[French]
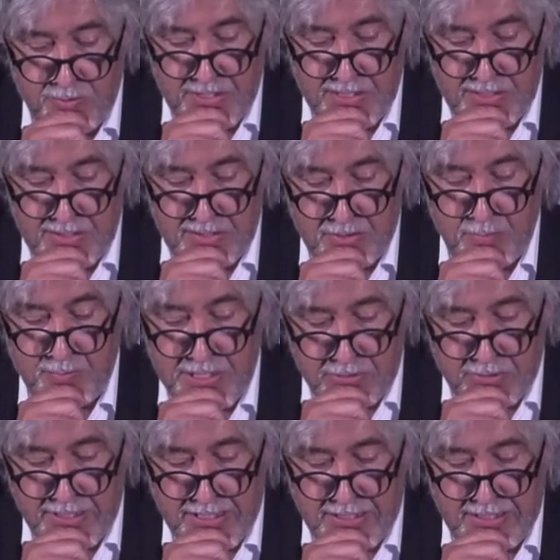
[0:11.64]
des objets
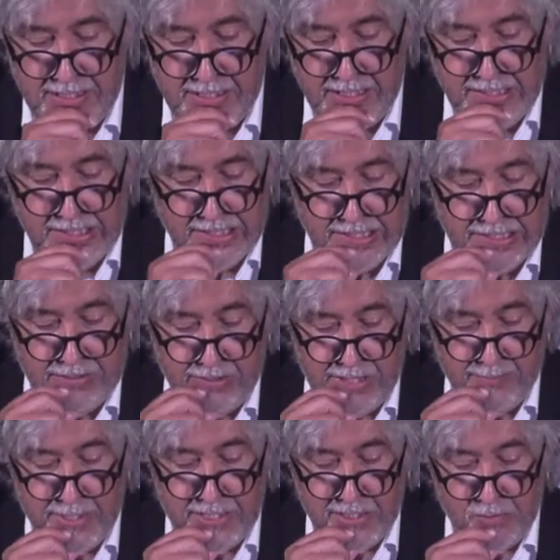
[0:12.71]
connectés et de la
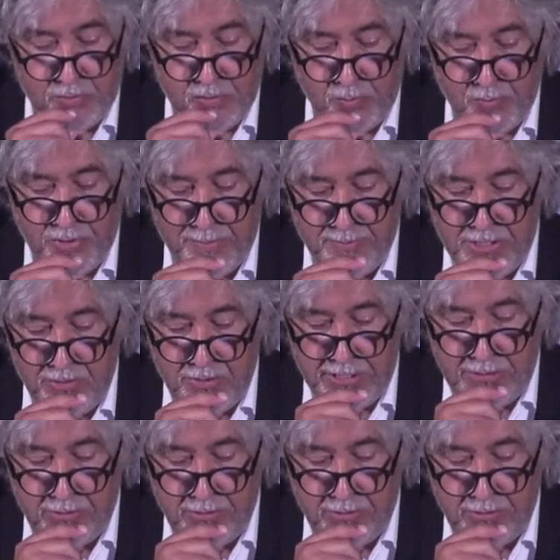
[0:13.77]
manière dont on peut améliorer